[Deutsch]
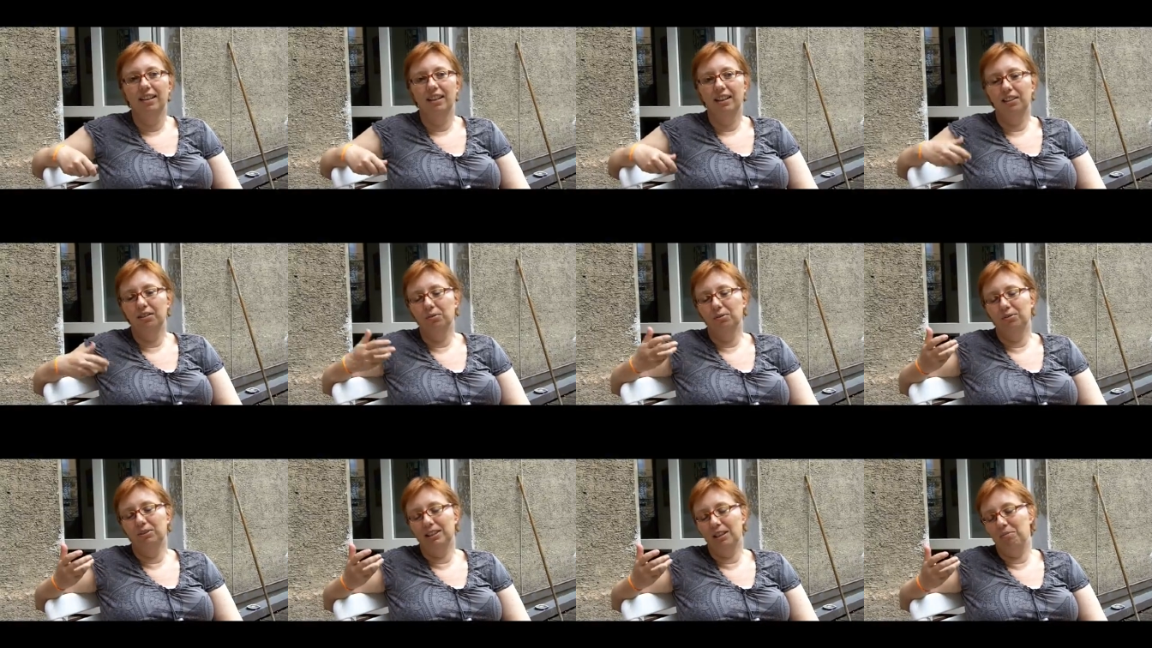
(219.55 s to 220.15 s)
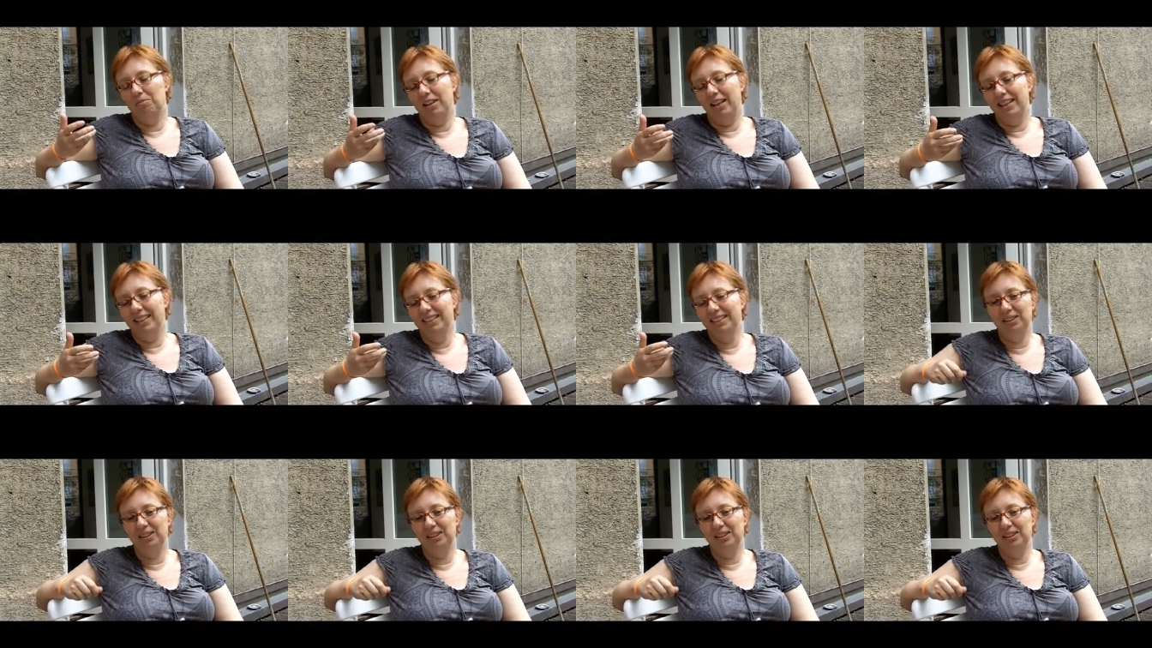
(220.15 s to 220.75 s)
also in unserem
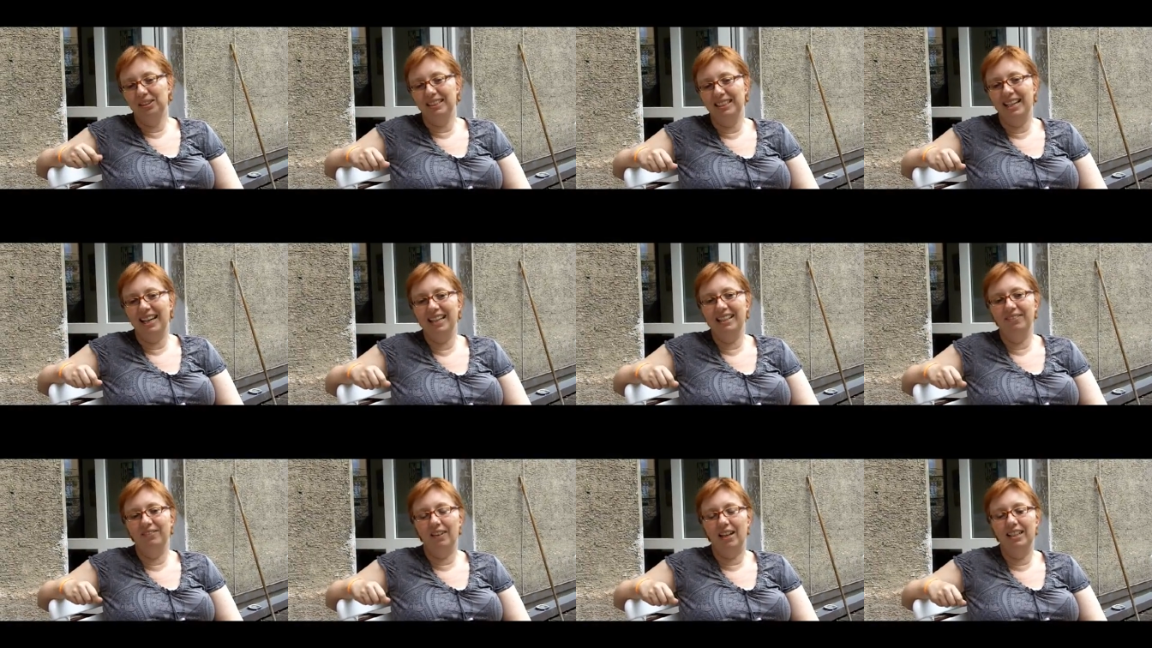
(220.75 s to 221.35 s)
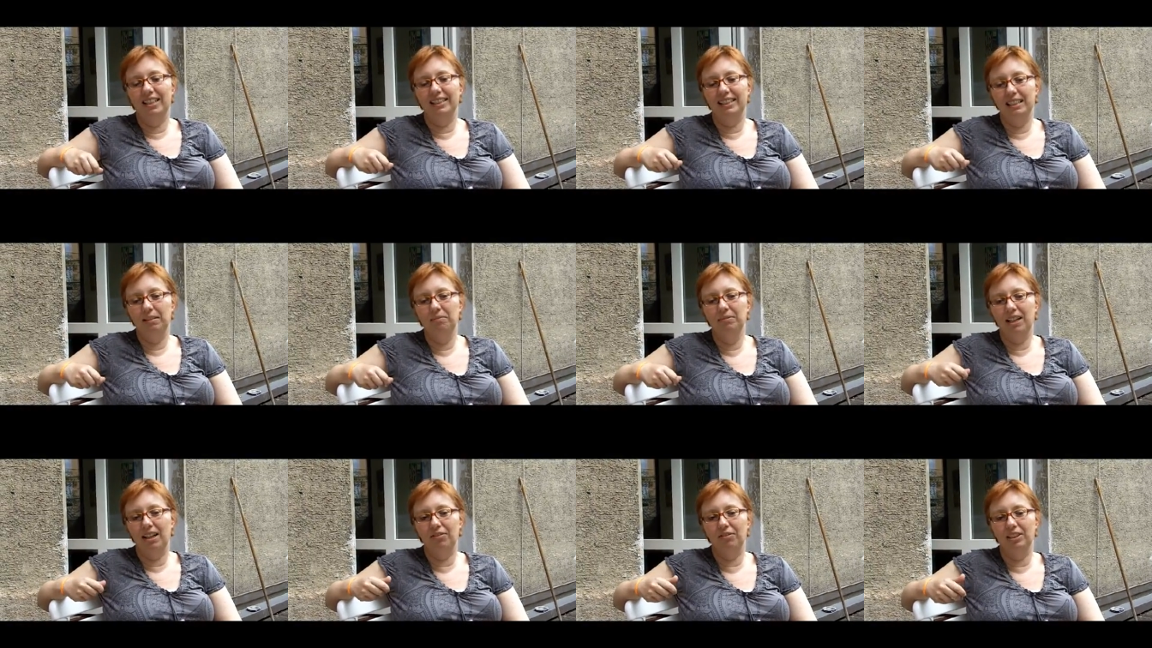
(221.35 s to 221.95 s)
Denken sozusagen, weil es
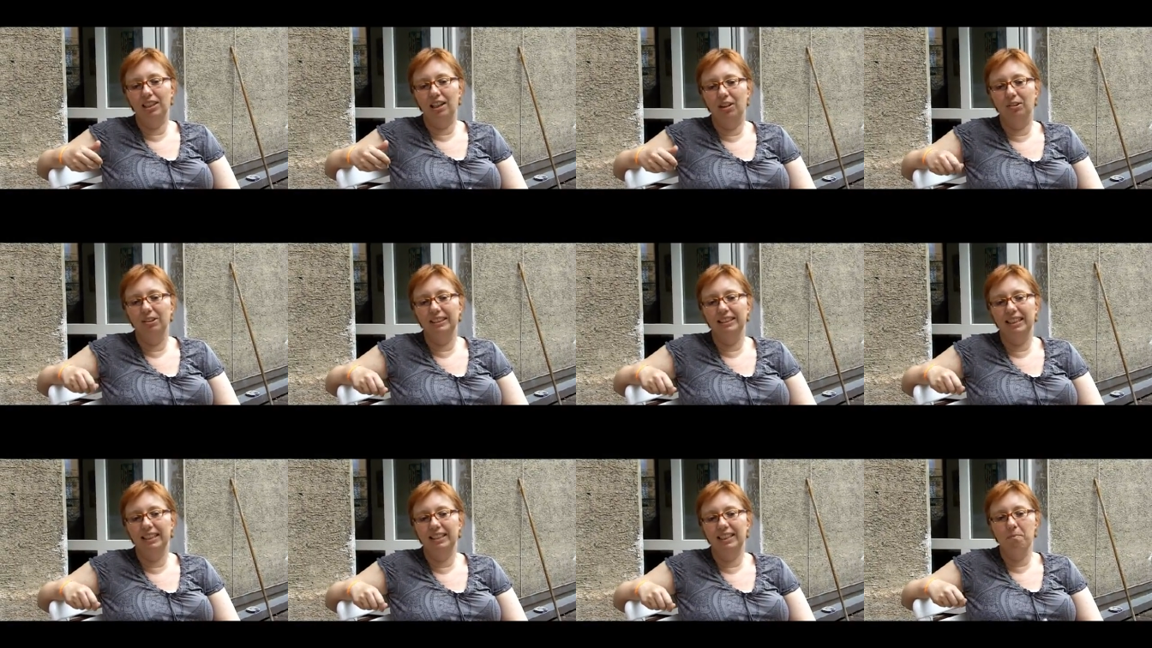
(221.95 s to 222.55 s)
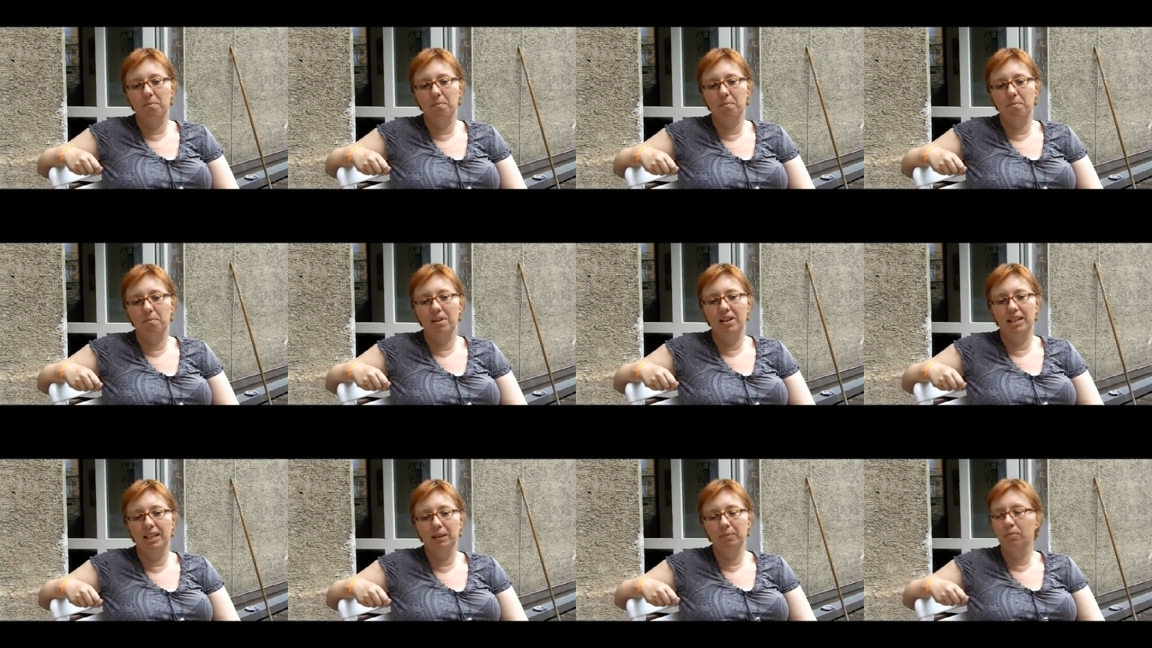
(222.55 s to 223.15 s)
eben davon ausgeht, dass
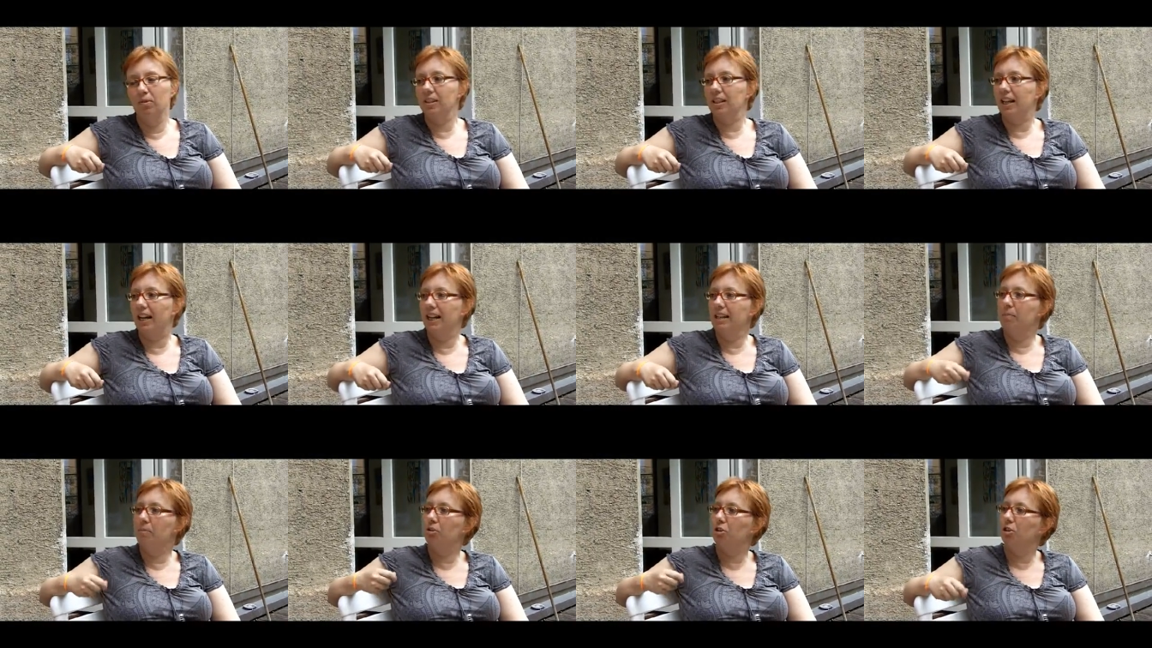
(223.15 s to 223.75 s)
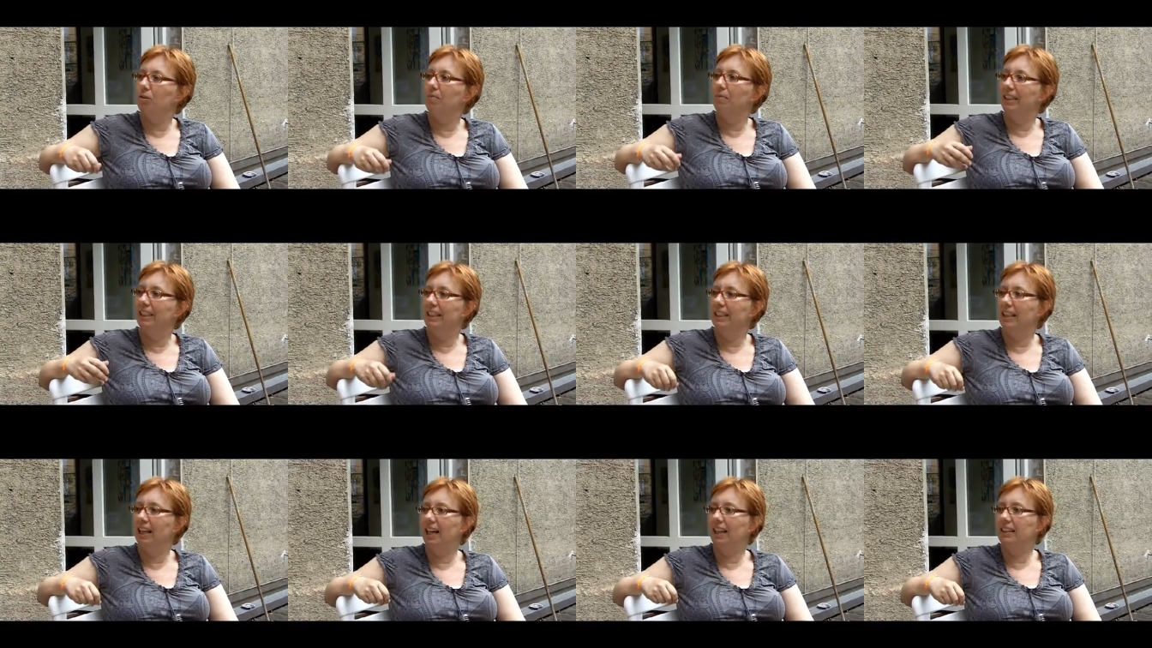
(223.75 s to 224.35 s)
Feminismus keinen bestimmten
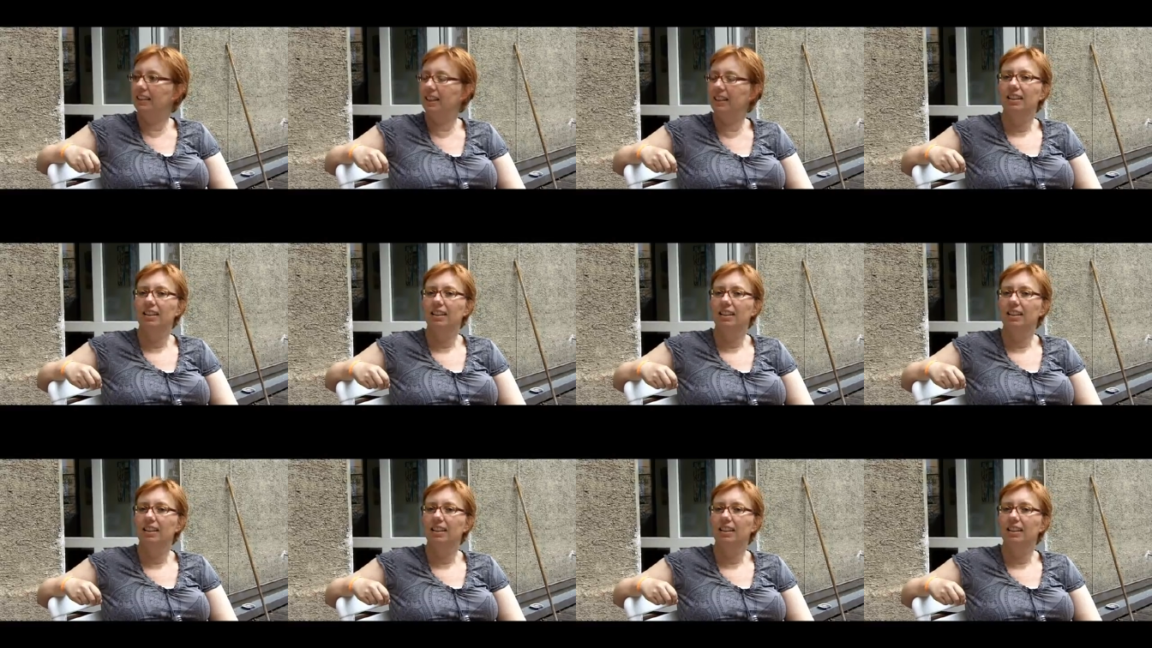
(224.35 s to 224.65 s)
Inhalt hat.